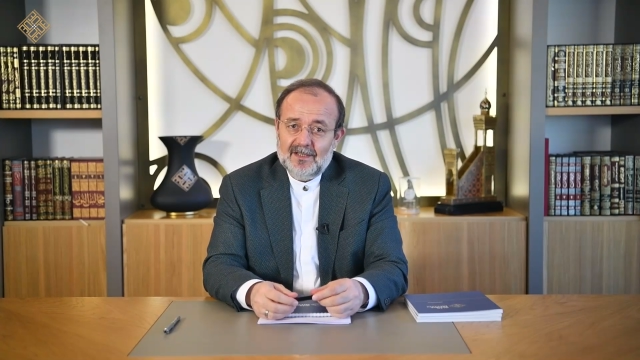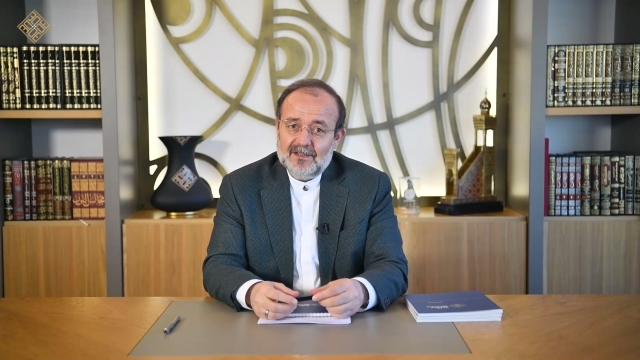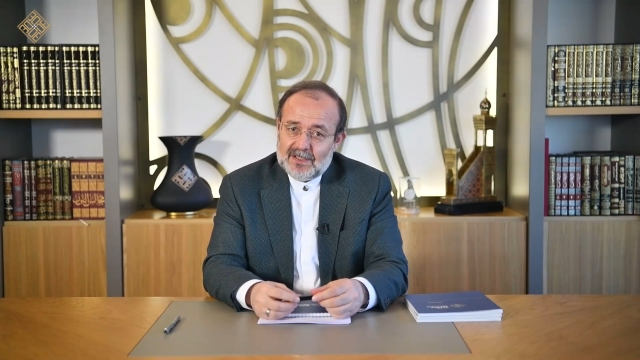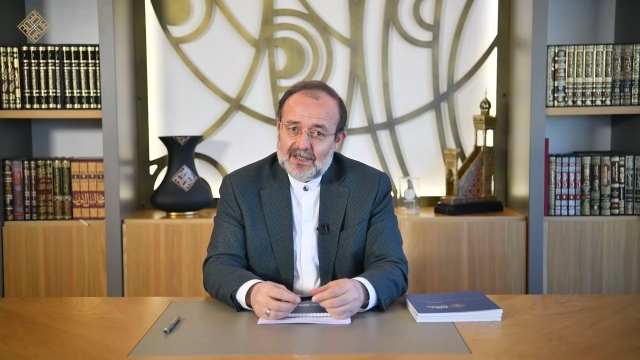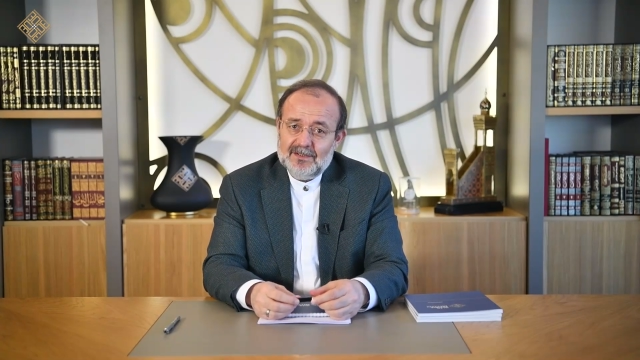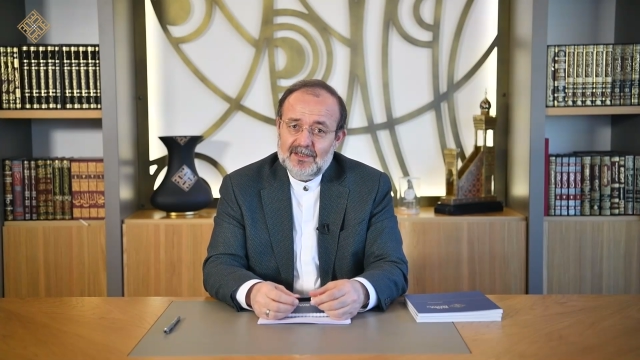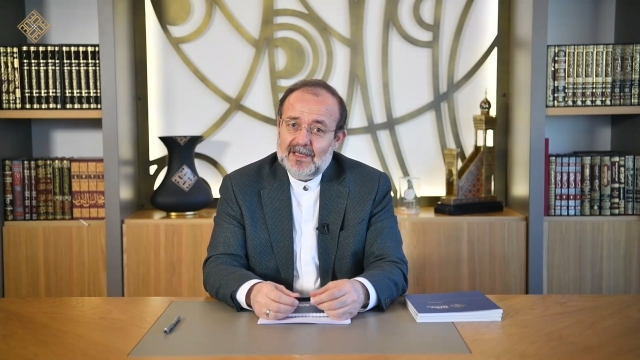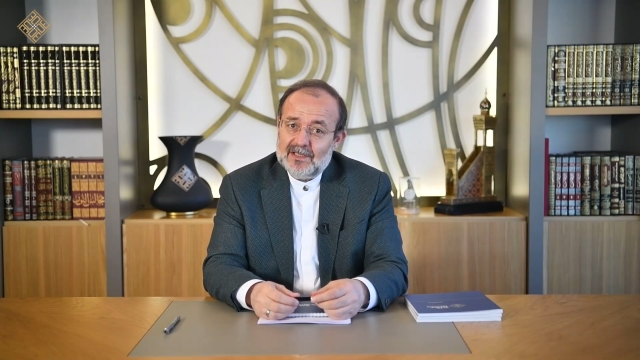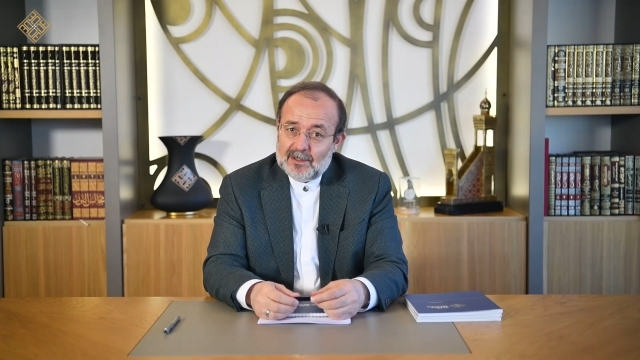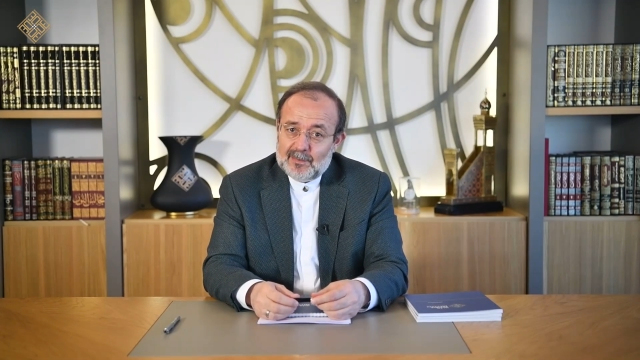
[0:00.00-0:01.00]
kendine
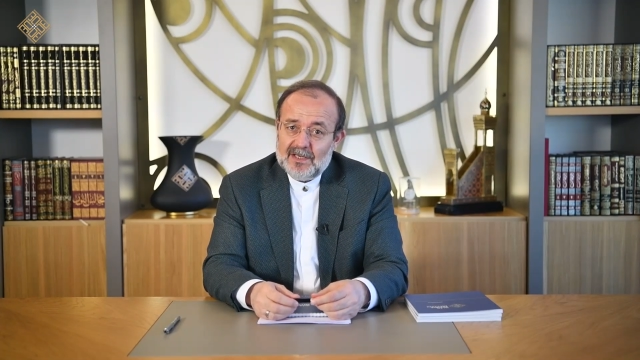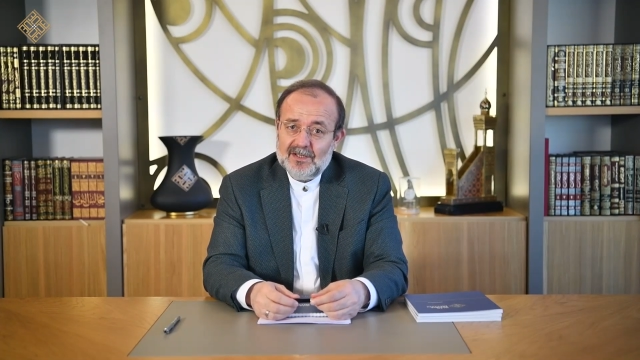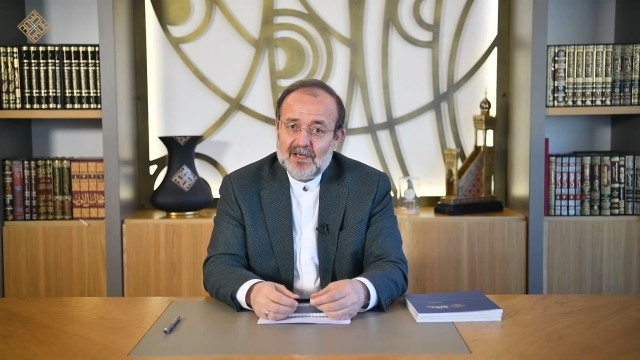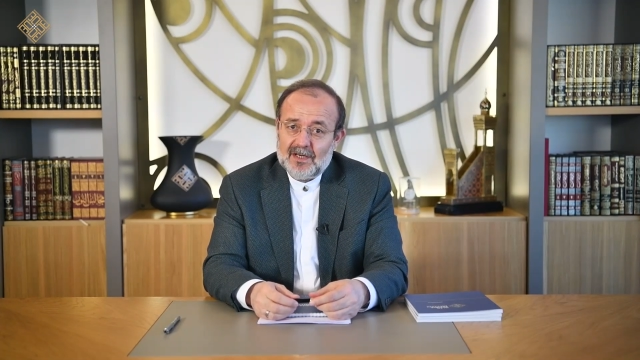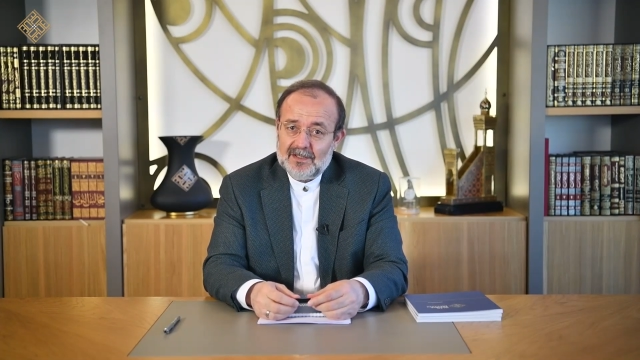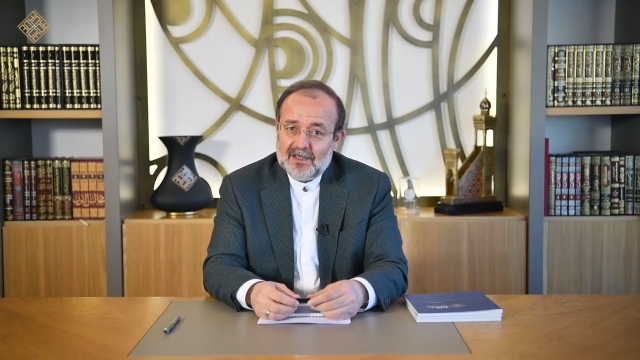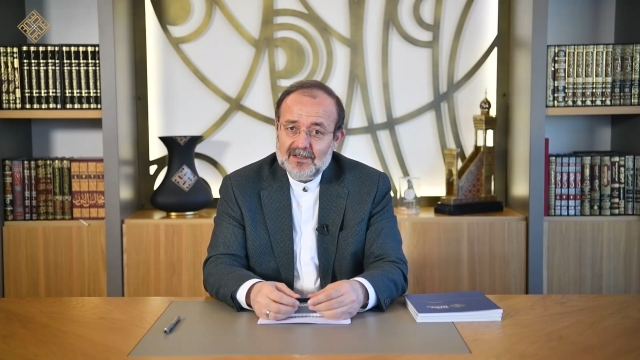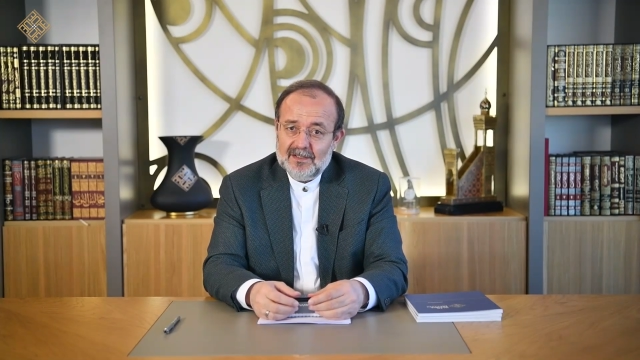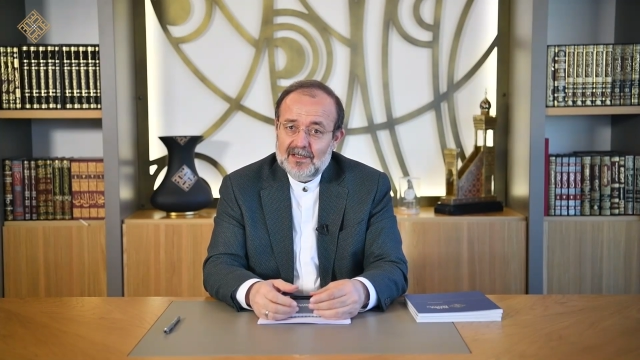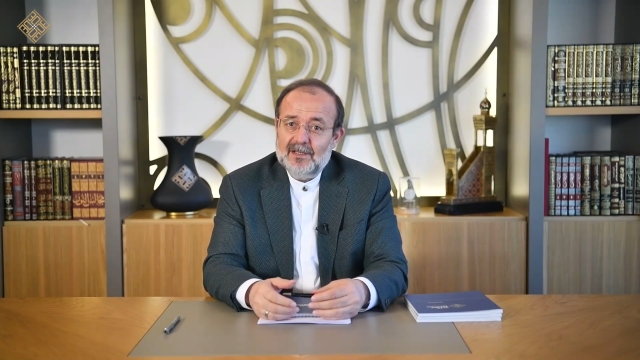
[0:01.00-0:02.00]
egemenlik
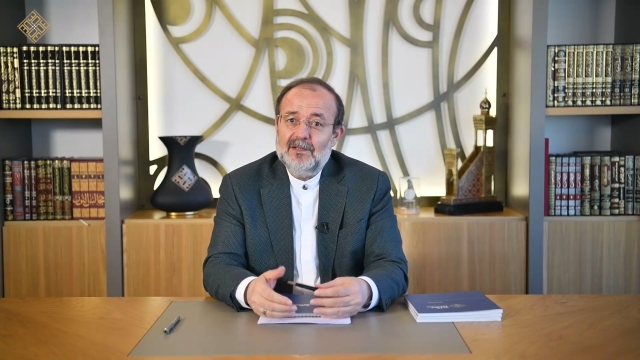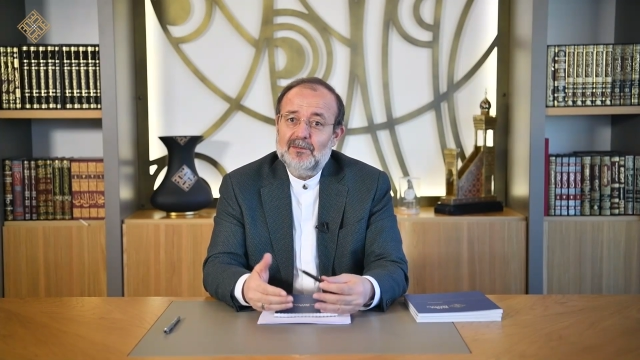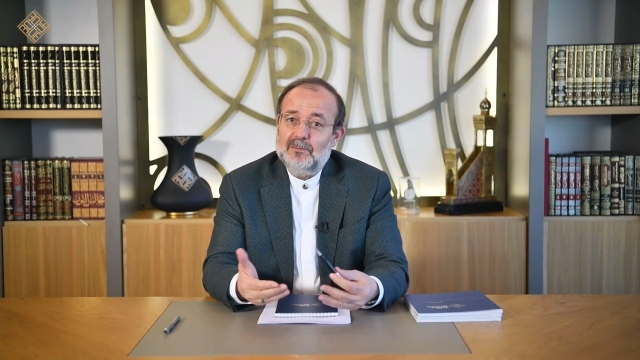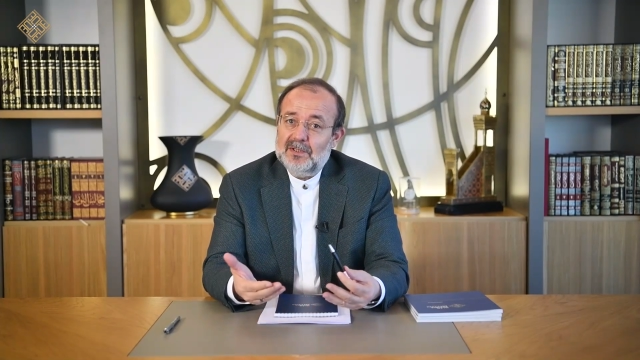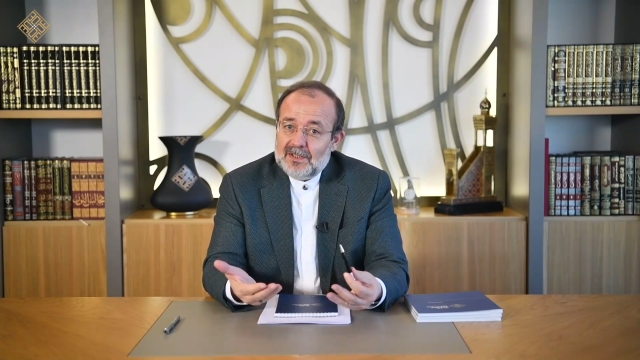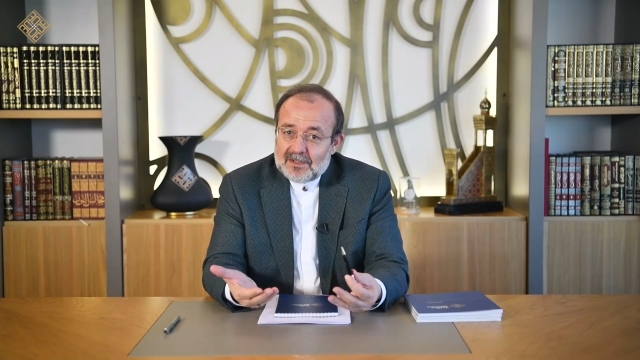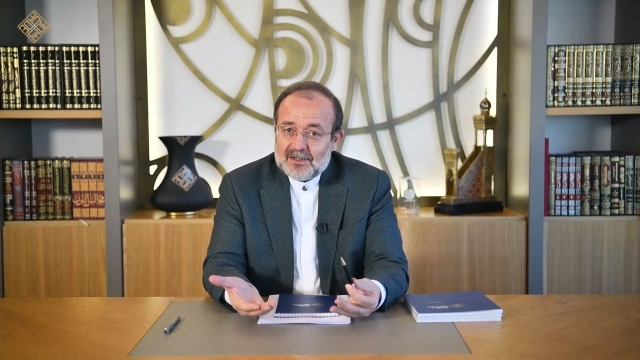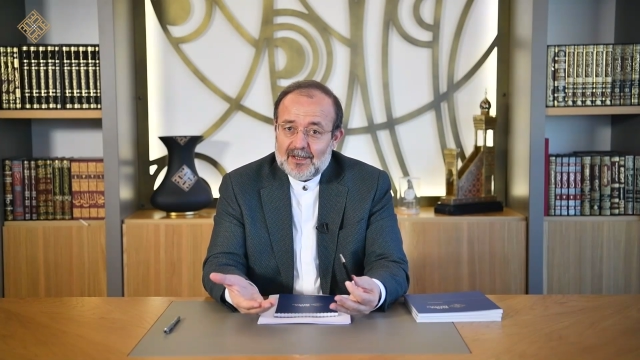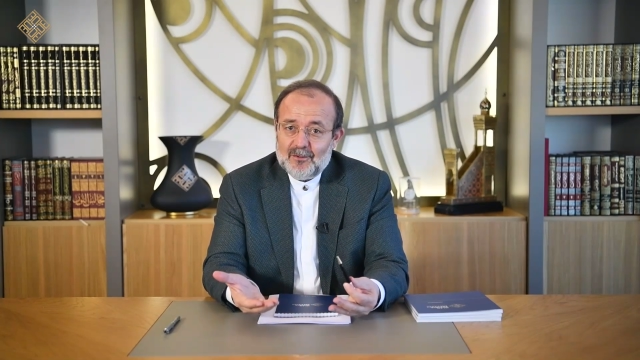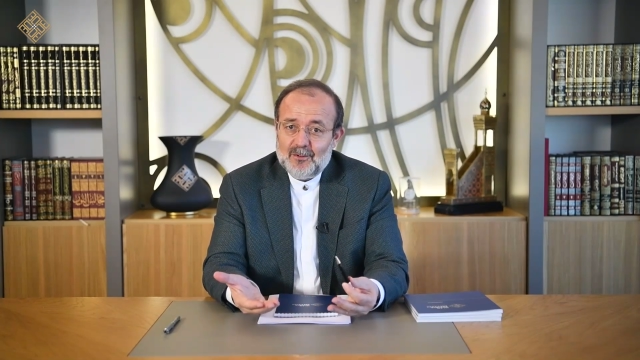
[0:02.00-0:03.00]
arayan bir
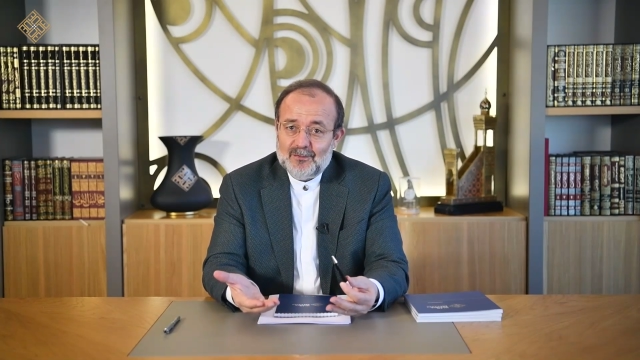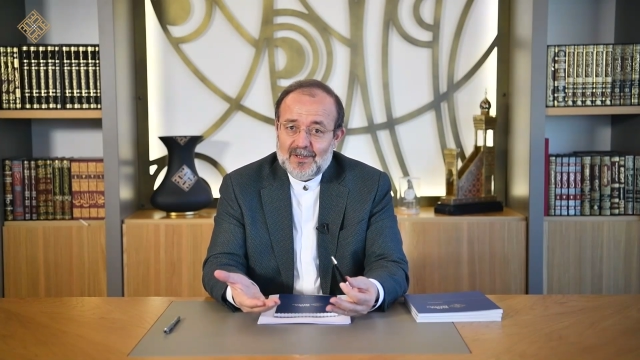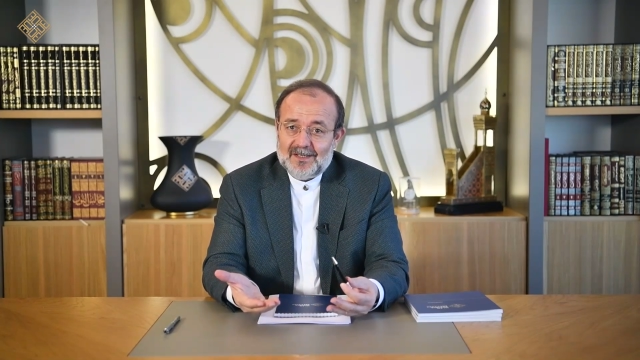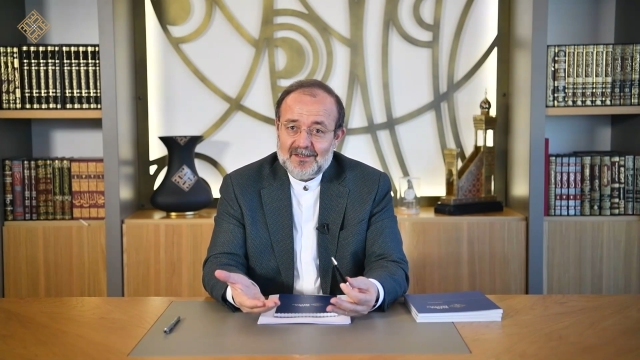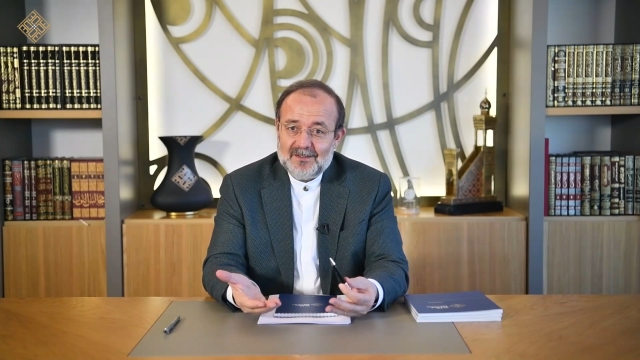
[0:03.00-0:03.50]
insanoğlu var.